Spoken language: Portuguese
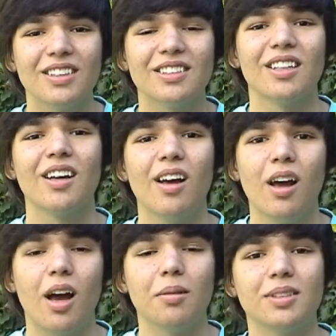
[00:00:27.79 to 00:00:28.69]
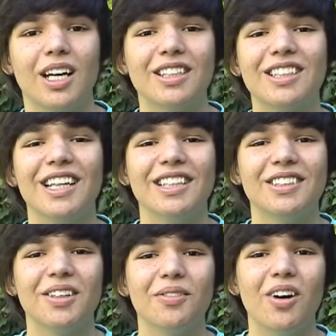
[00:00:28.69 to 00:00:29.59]
Mas a amizade
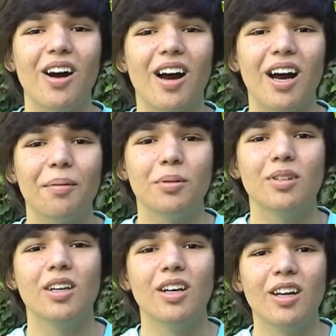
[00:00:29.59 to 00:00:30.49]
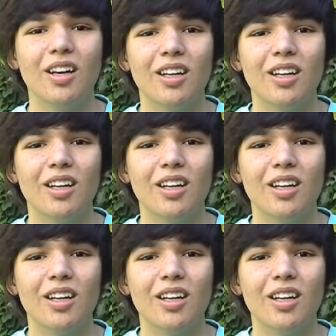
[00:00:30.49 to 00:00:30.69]
cresceu mó rápido